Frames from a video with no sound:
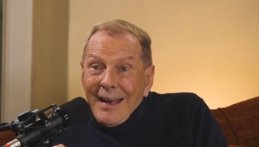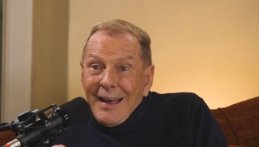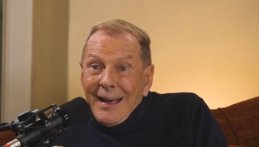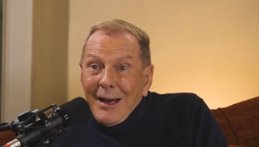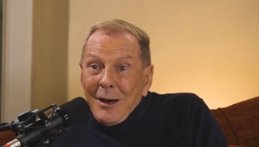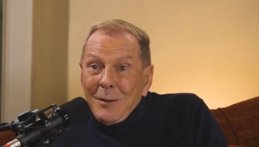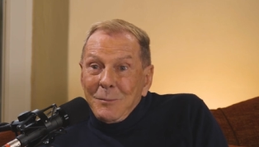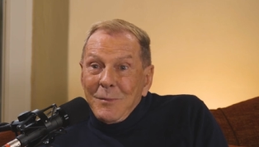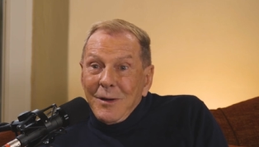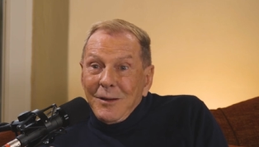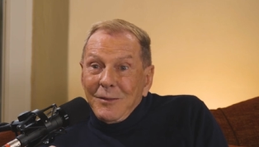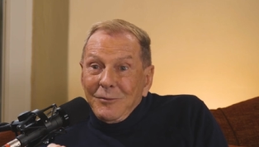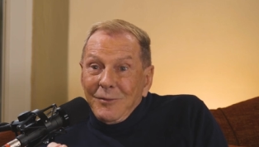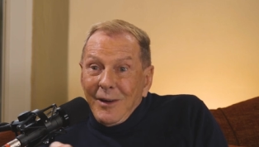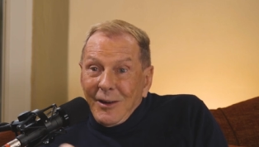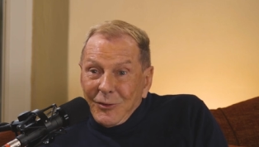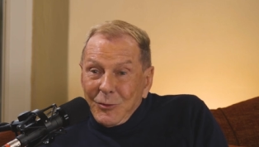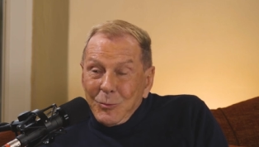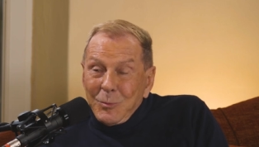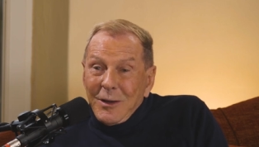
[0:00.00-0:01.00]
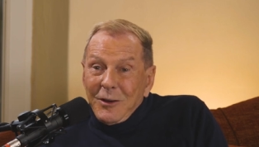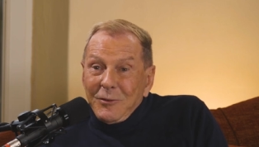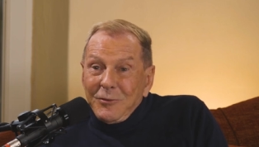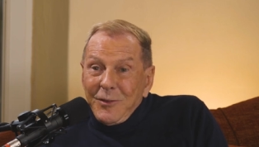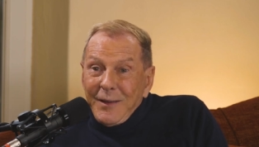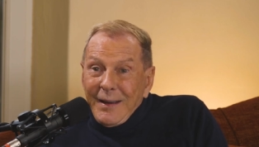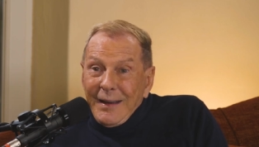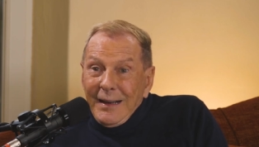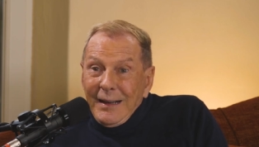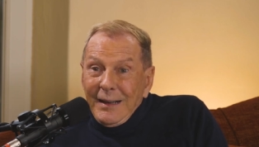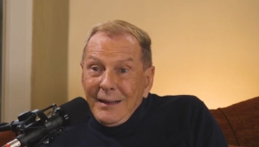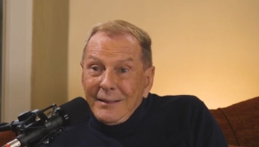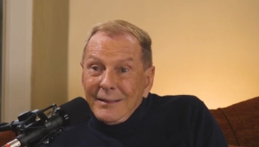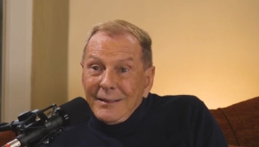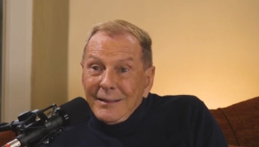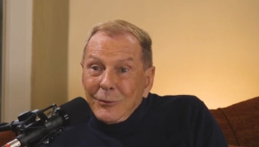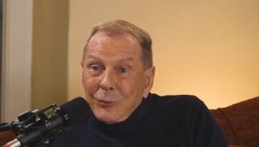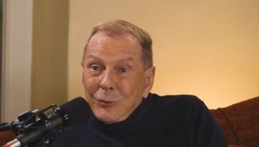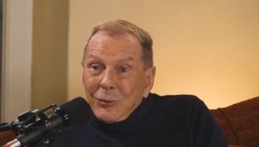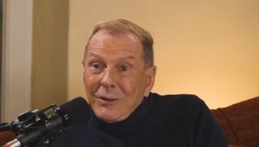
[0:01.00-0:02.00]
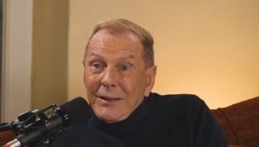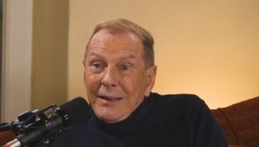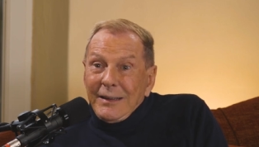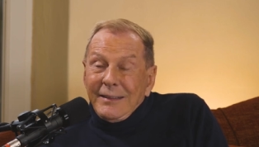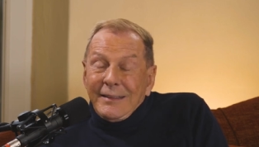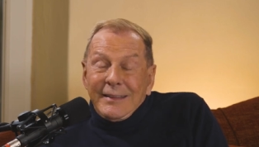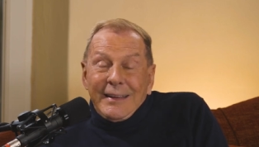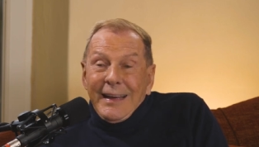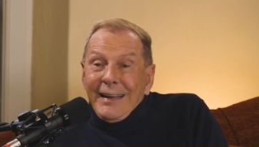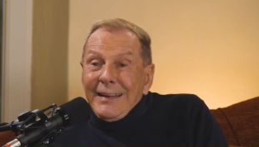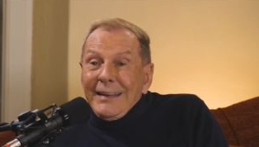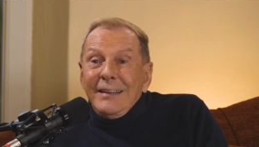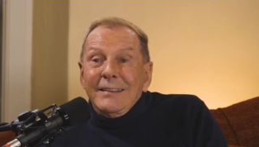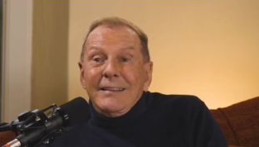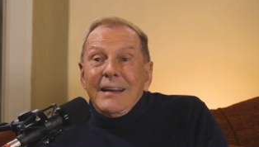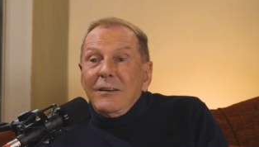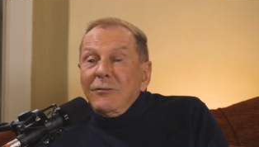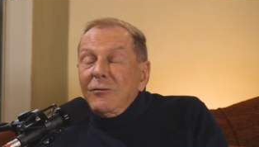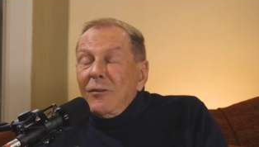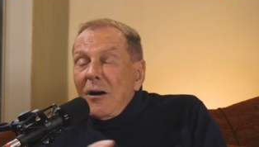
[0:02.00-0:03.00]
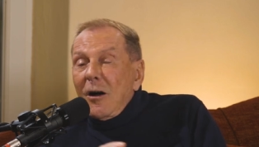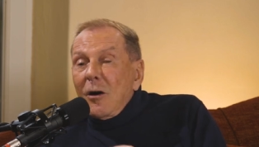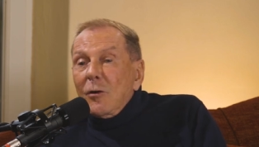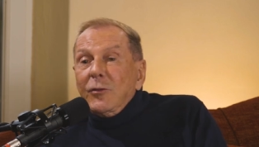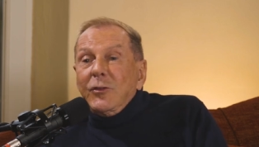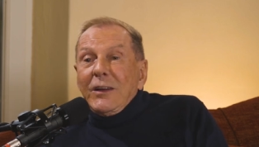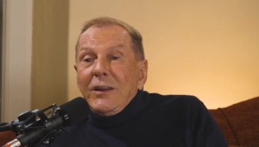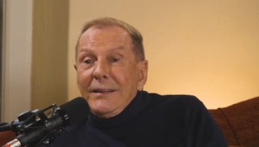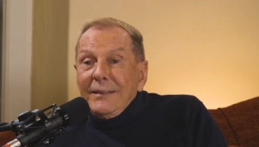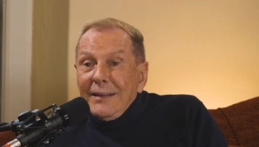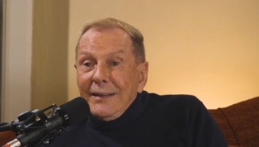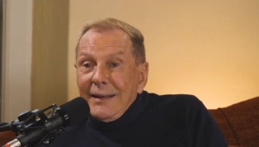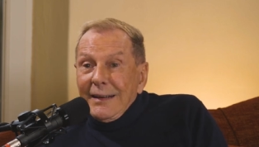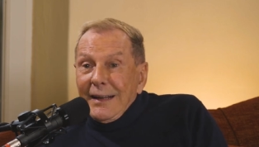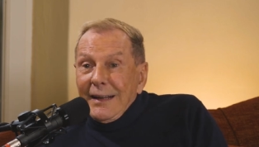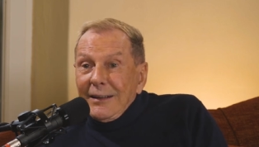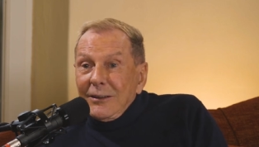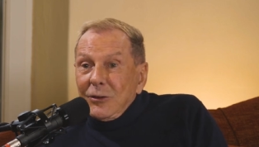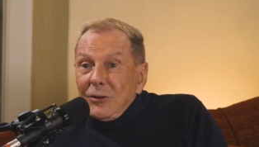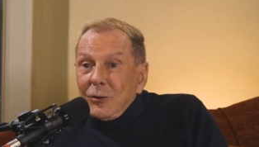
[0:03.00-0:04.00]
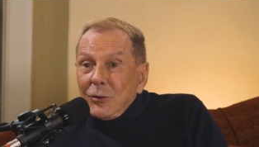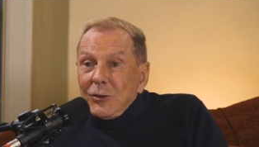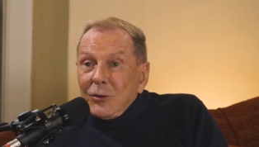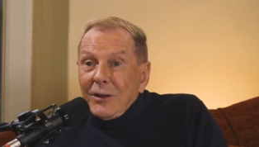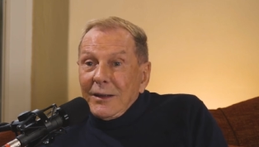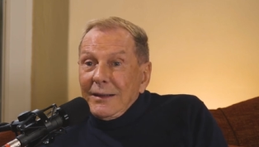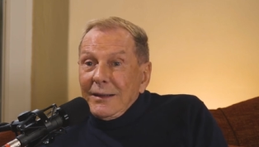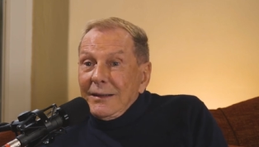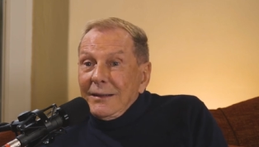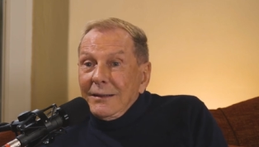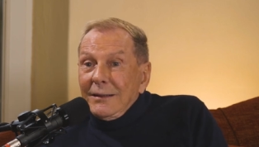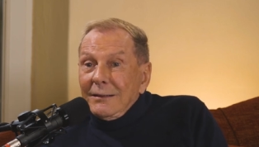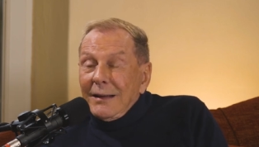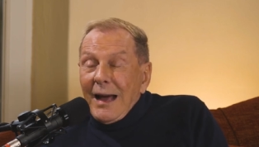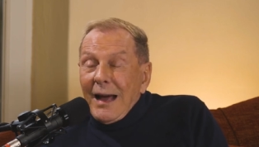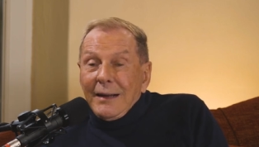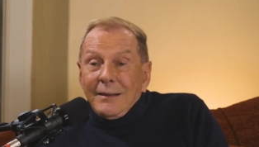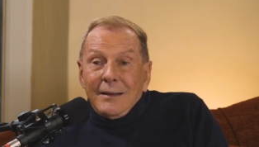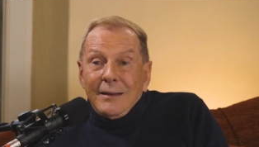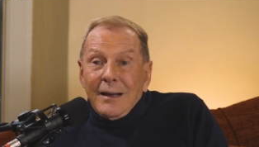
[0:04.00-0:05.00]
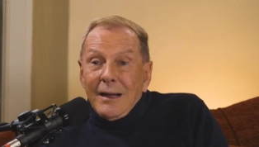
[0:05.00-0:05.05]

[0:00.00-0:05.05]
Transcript: ähm, was mir fehlt und ich gehe nicht einfach aufs Internet oder in einen